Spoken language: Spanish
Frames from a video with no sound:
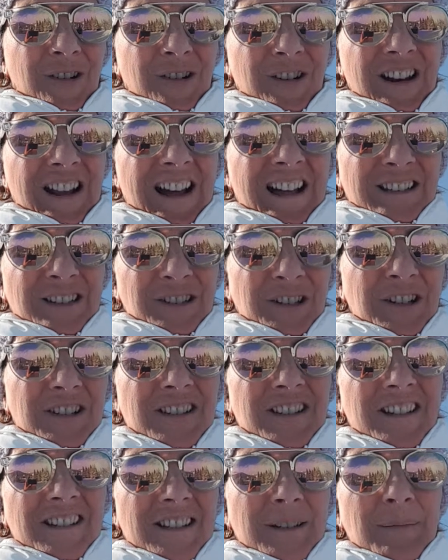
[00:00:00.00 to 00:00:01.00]
Hola a todos
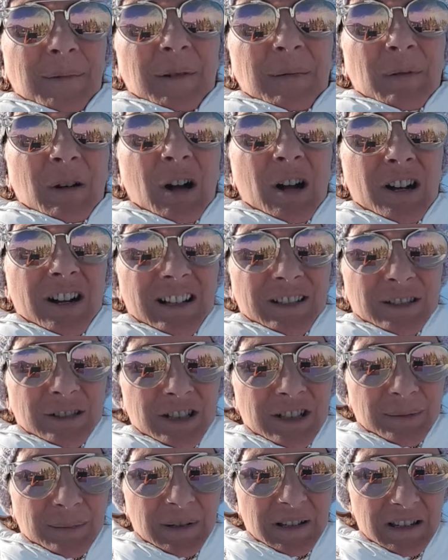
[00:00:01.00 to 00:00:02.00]
los seguidores de mi blog, a
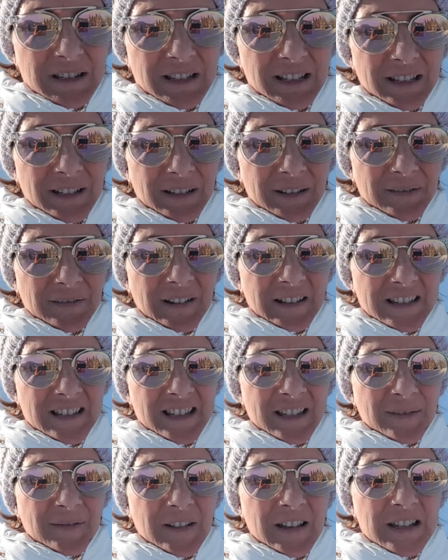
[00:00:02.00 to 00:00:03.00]
todos mis eh,
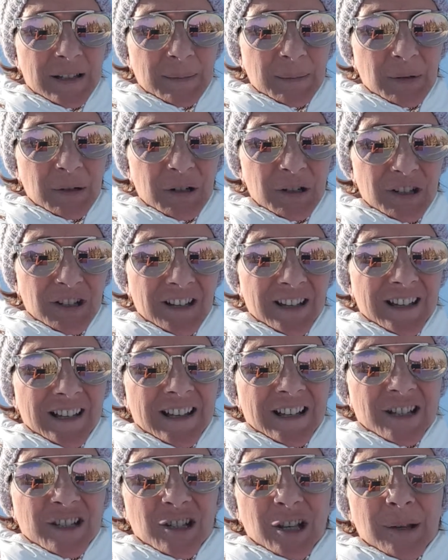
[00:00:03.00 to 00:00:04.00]
fans de Facebook.
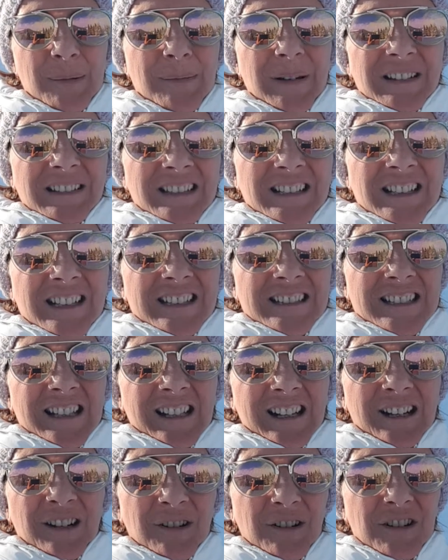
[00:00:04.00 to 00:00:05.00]
Soy Maitilia
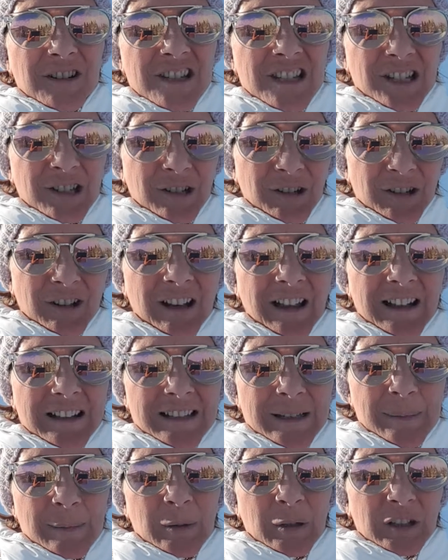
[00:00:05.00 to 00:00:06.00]
Tarrego, psicóloga
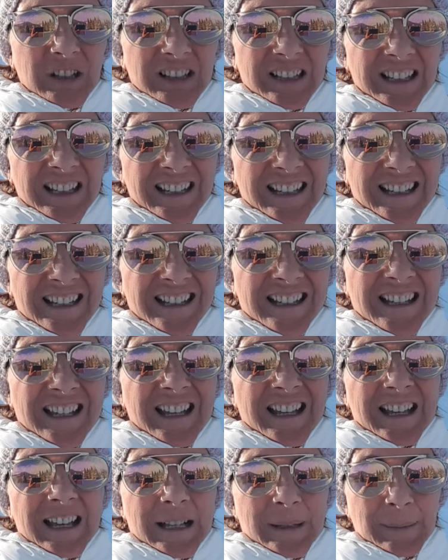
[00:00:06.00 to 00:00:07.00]
del deporte,
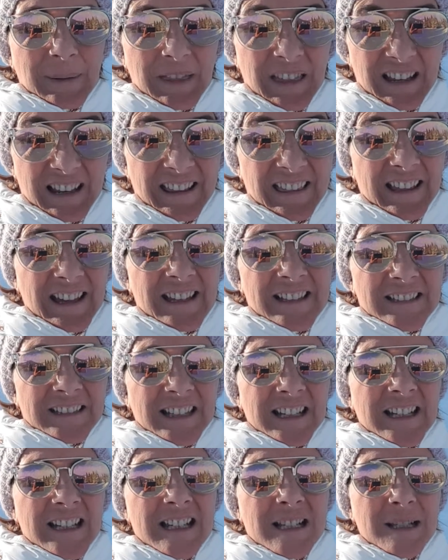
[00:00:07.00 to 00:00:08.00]
especializada en
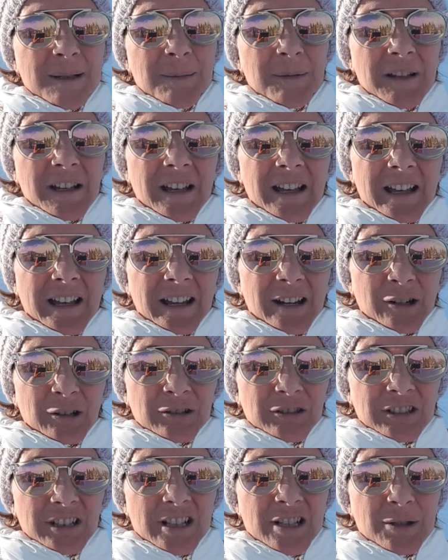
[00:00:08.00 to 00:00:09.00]
tenis, eh,
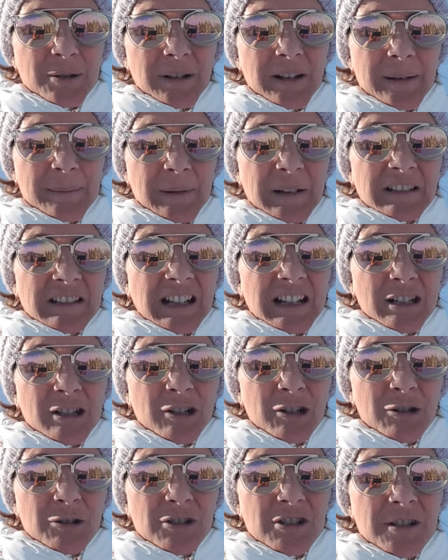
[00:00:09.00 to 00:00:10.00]
contexto elemental
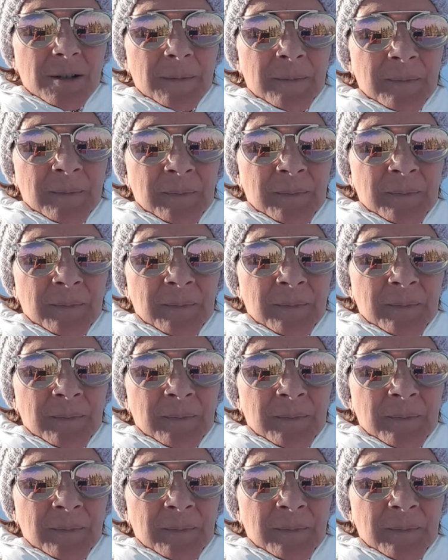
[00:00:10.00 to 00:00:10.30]
coach,